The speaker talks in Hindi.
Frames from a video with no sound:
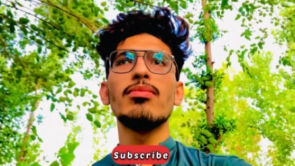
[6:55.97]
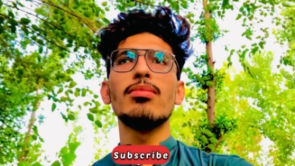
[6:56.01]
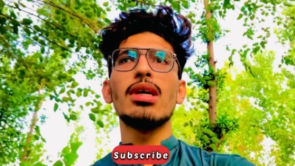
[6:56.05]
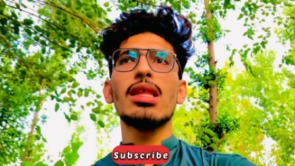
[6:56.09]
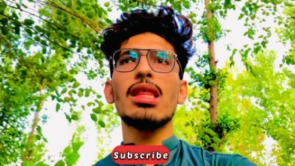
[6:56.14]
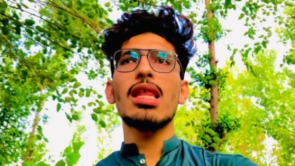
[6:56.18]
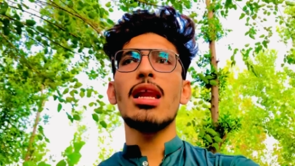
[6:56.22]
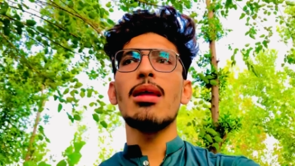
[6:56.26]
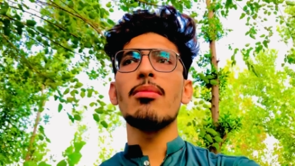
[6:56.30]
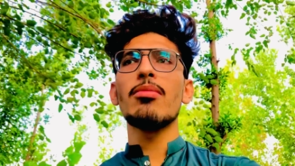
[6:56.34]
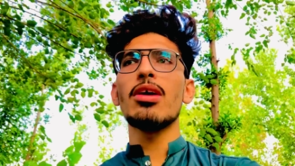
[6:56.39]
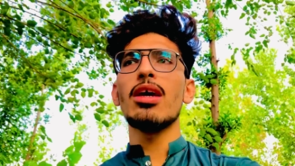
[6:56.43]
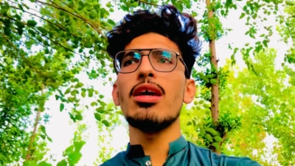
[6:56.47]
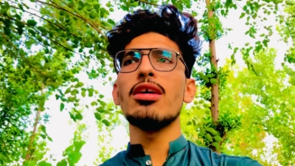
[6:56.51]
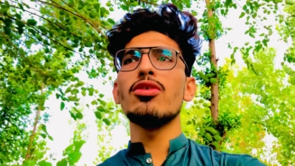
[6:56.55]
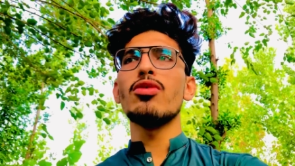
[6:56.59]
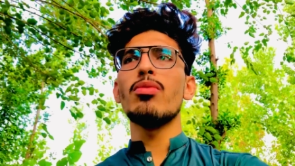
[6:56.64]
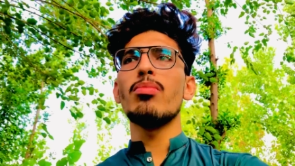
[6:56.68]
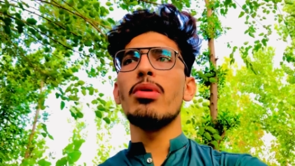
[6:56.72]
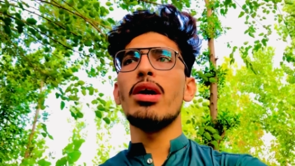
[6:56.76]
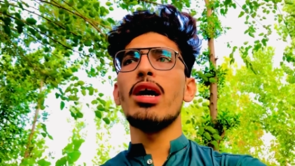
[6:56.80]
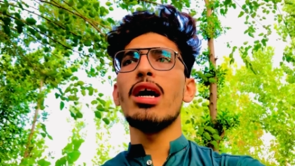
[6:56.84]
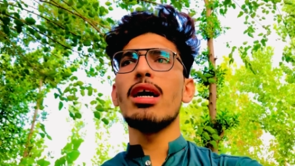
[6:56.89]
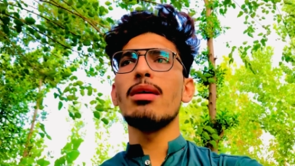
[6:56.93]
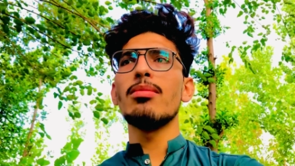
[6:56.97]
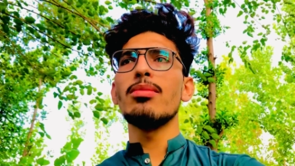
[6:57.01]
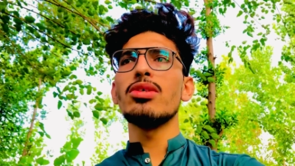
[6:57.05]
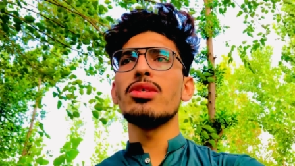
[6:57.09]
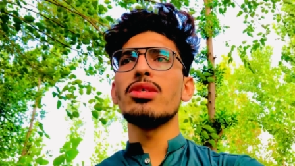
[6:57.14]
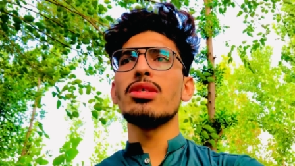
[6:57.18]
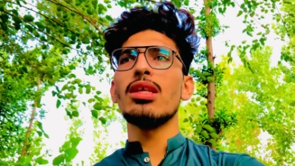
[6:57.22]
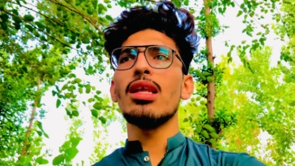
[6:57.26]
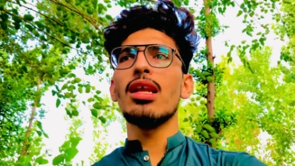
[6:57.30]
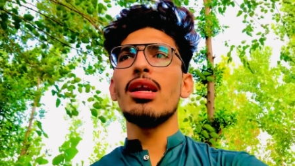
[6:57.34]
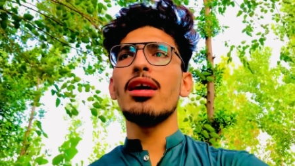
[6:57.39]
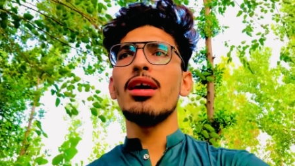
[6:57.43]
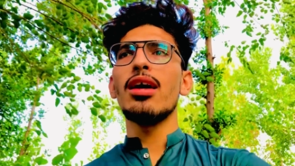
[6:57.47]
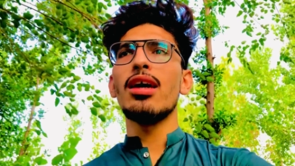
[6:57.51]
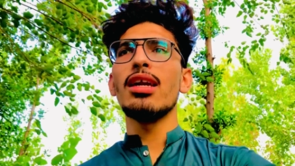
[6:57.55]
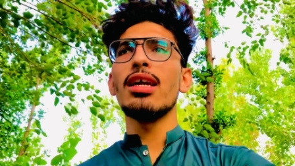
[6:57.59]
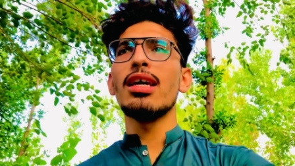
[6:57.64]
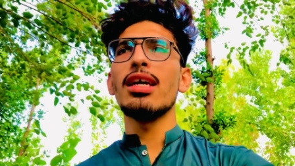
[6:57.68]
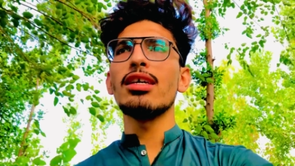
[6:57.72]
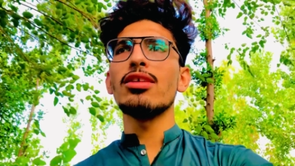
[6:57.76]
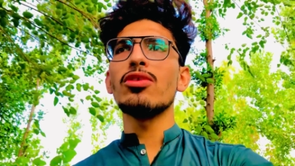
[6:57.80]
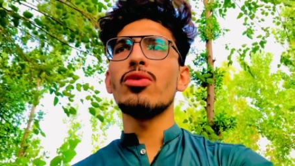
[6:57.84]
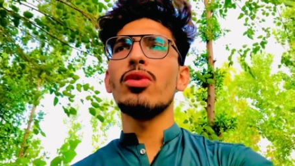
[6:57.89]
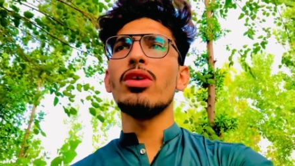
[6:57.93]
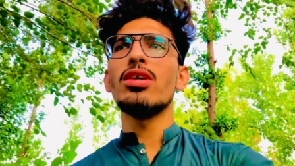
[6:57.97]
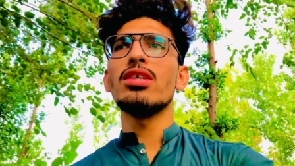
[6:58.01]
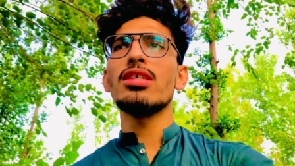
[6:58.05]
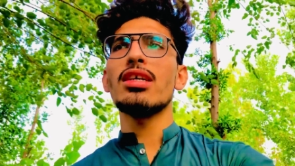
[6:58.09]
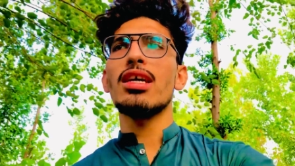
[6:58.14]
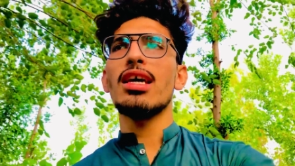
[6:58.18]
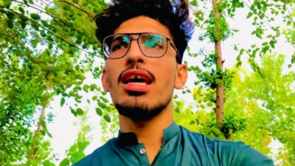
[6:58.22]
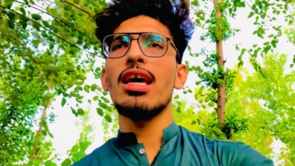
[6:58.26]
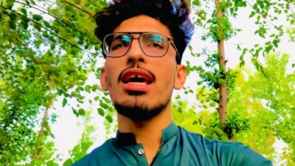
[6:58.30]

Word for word: मतलब के जो बाग में चीज़ें लगाने के थोड़े से